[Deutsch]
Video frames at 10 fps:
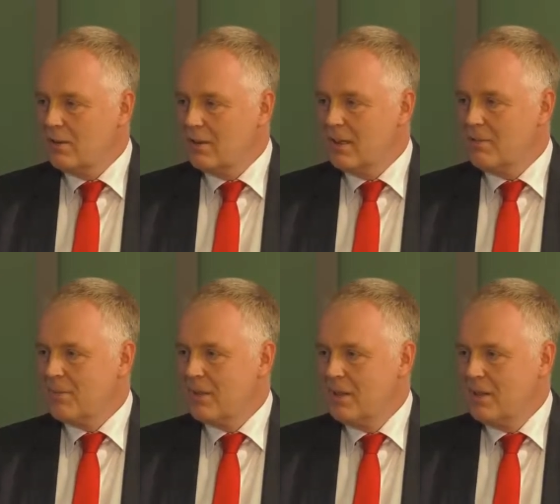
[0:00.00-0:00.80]

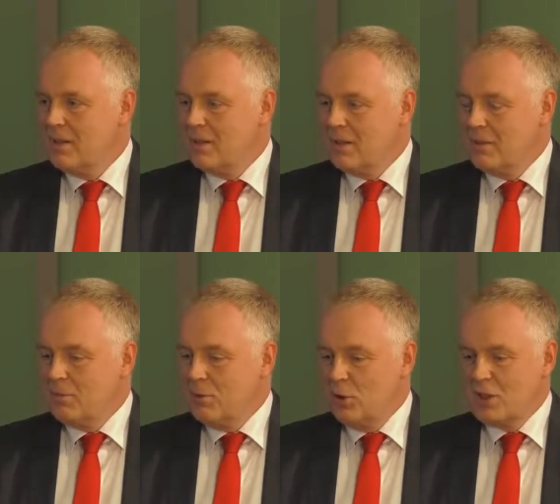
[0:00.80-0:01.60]
Denn
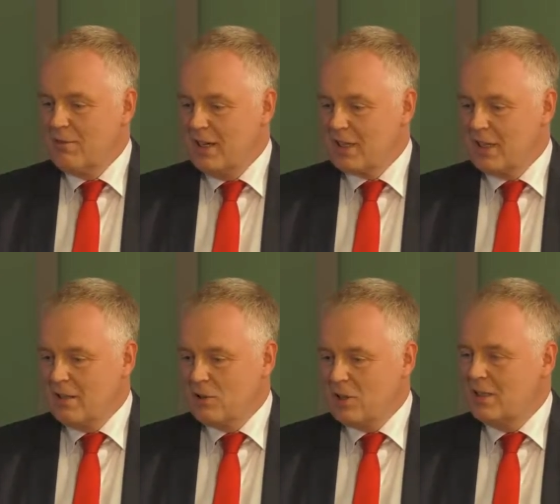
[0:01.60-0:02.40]
ähm, jüngst war erst
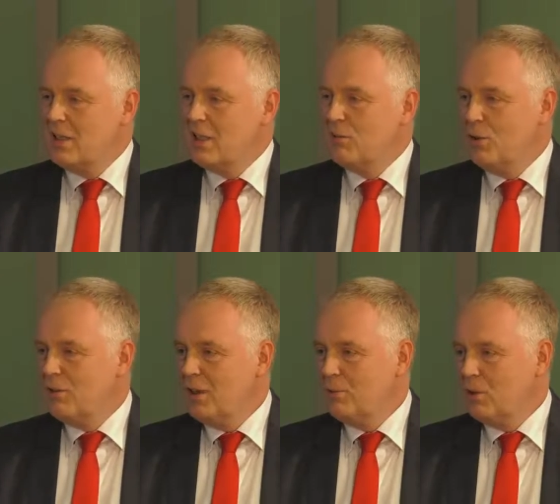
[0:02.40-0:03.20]
eine Statistik
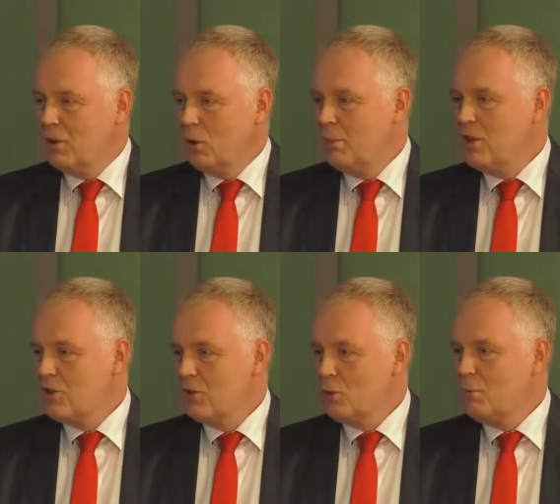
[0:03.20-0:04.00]
veröffentlicht von der
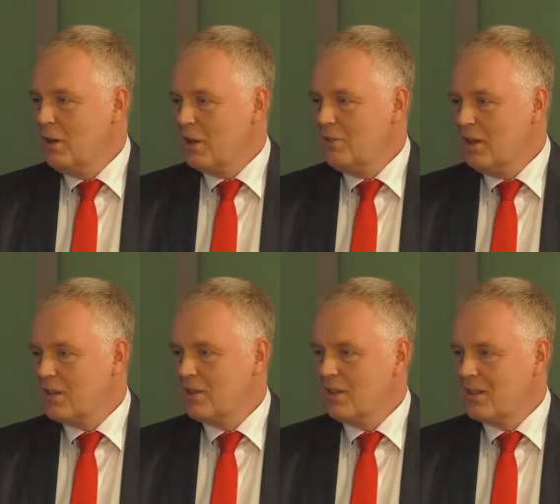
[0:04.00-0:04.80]
Europäischen Notenbank, die war
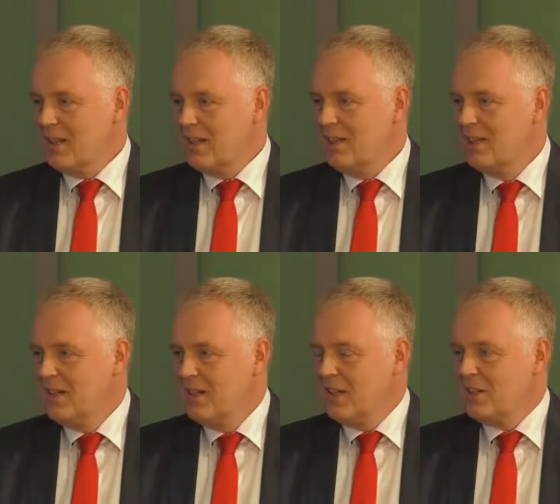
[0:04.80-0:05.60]
ganz interessant,
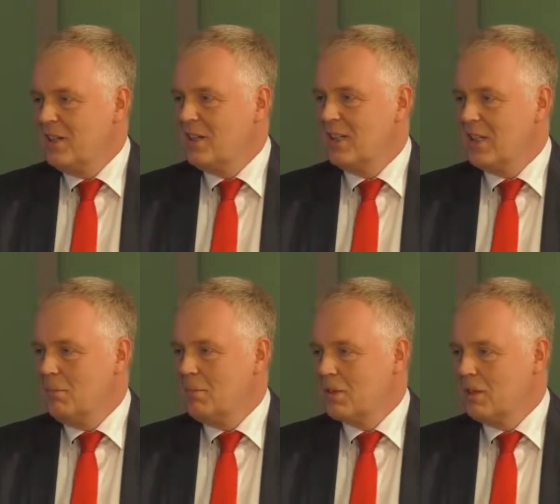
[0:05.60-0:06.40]
aus der sich
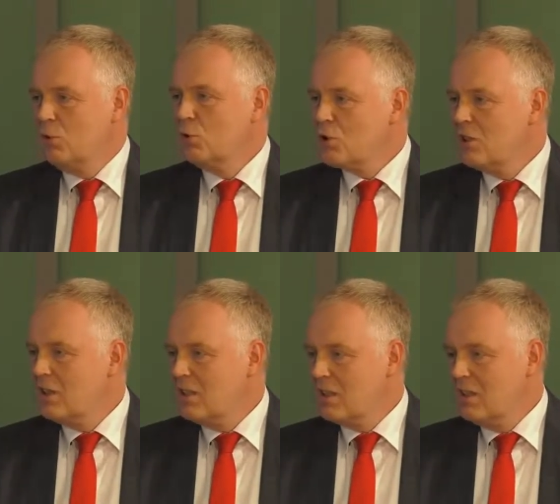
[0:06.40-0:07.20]
ergibt, dass ein
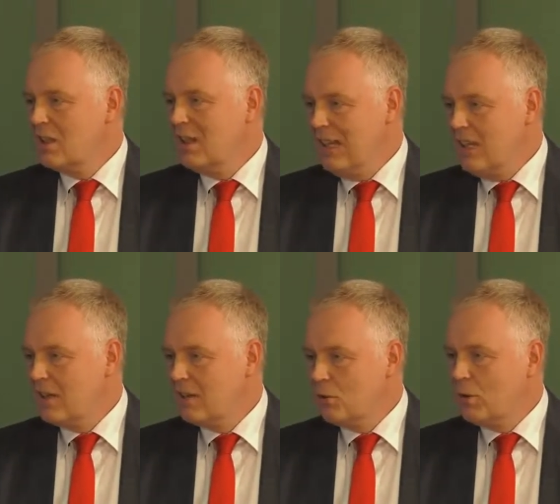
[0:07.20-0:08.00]
durchschnittlicher
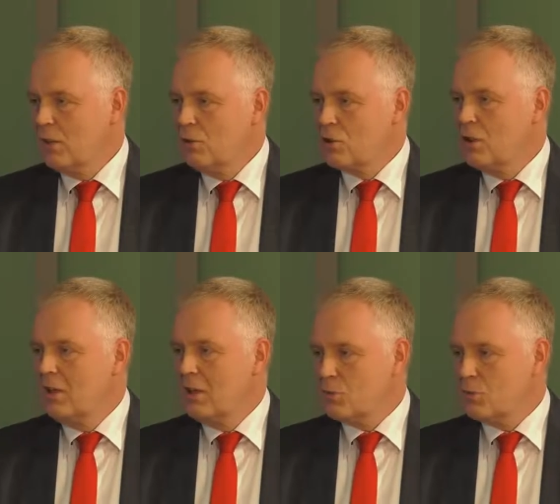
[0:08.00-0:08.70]
Italiener oder ein durchschnittlicher